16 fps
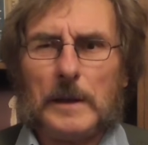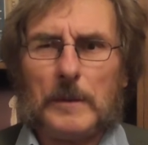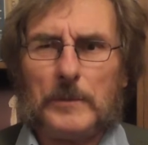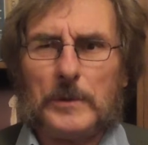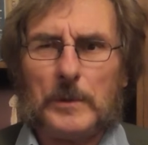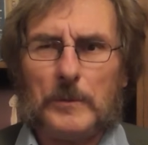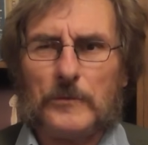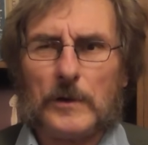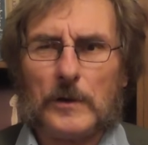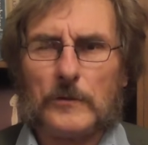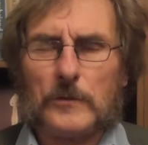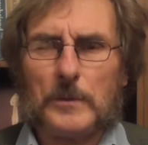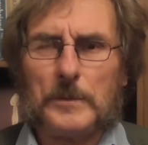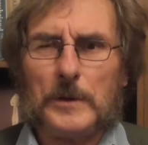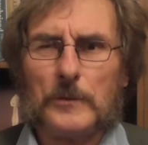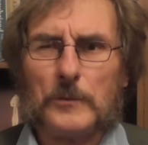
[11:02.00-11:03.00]
tamtym
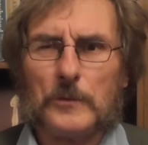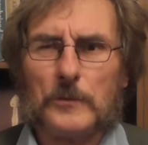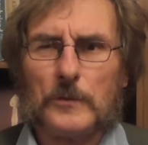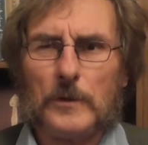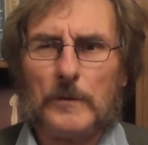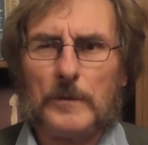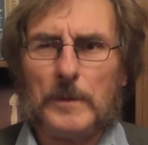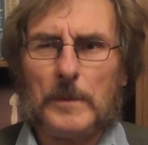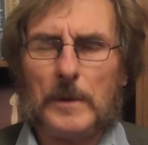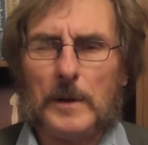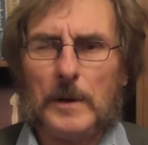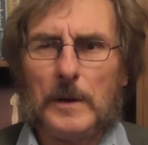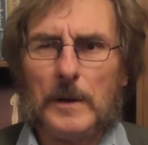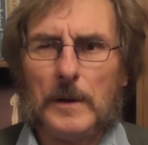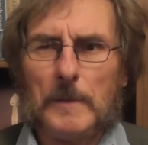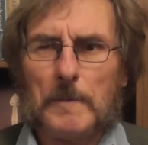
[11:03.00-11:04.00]
czasom Jezusowym
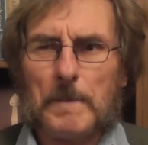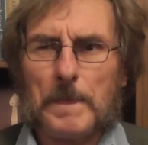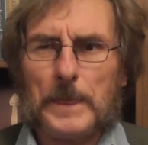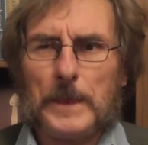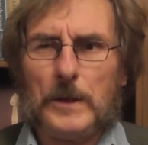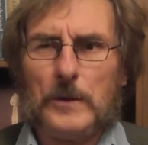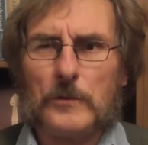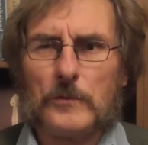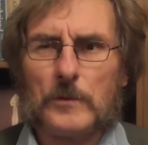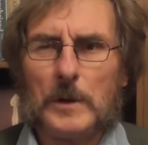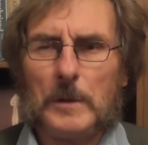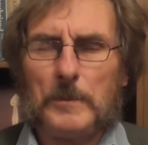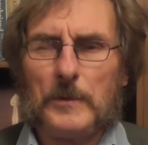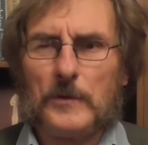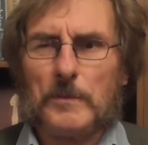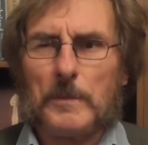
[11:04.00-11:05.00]
niż
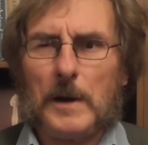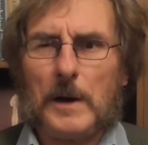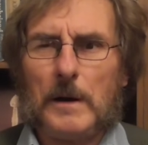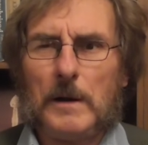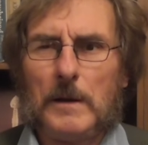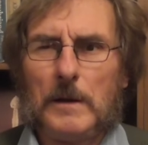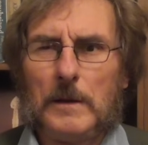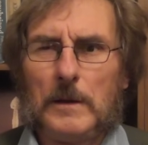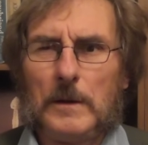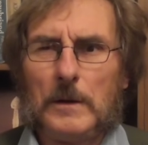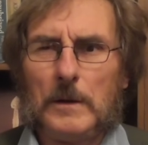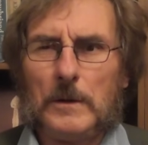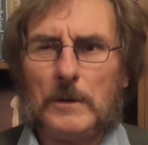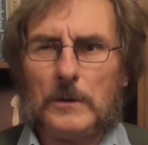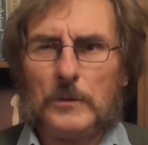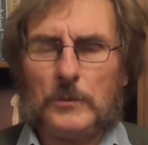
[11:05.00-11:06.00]
pisma,
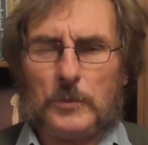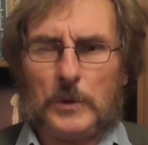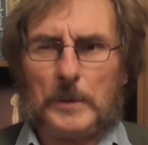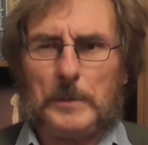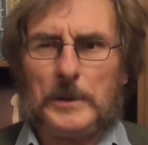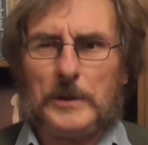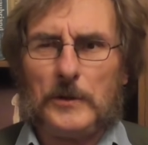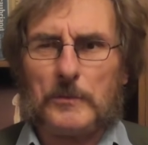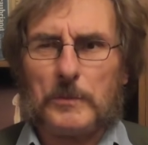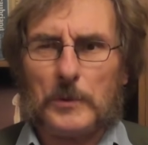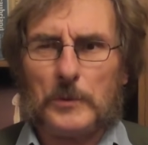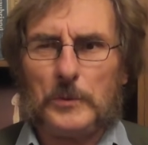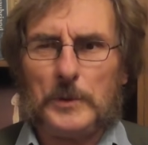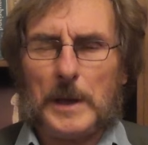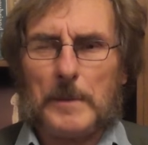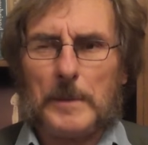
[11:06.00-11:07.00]
którymi
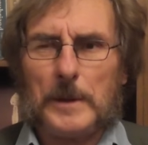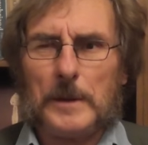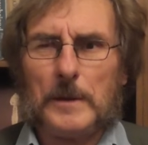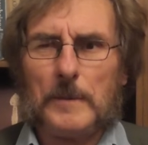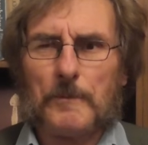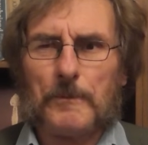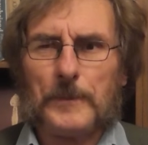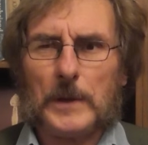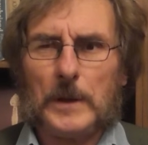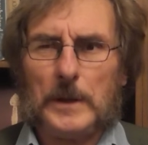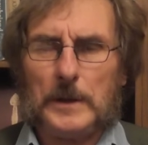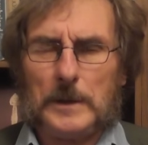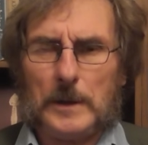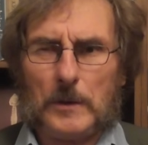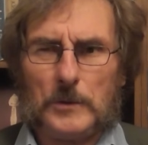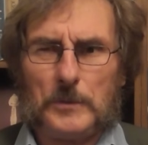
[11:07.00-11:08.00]
dysponujemy,
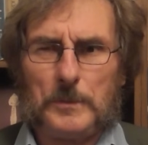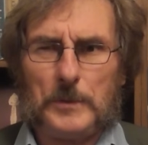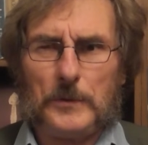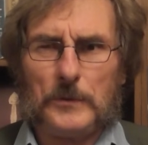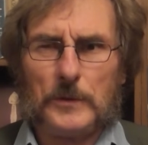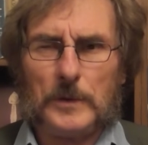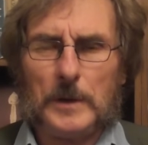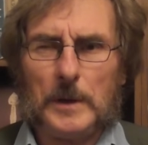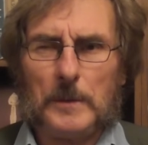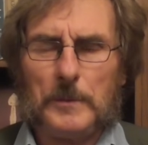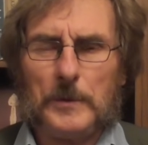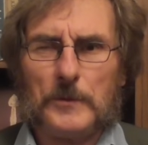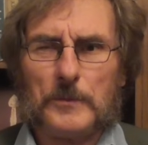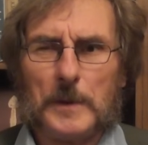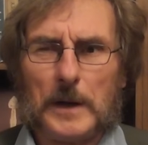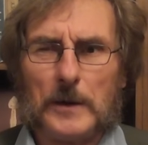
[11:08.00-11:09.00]
te odpisy
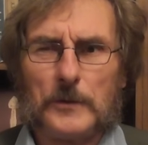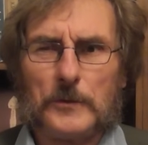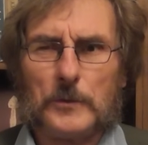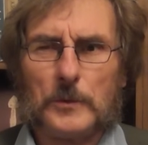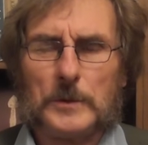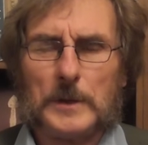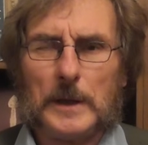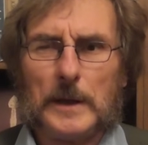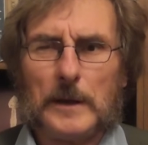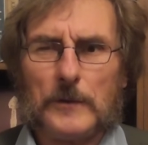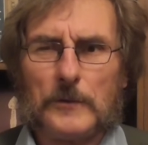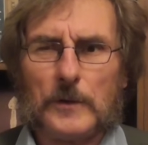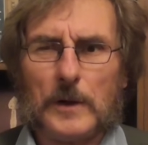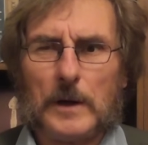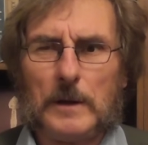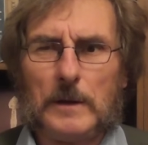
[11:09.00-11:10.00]
pism
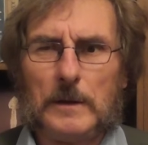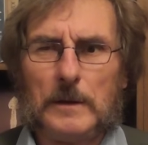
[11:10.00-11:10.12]
Arystotelesa.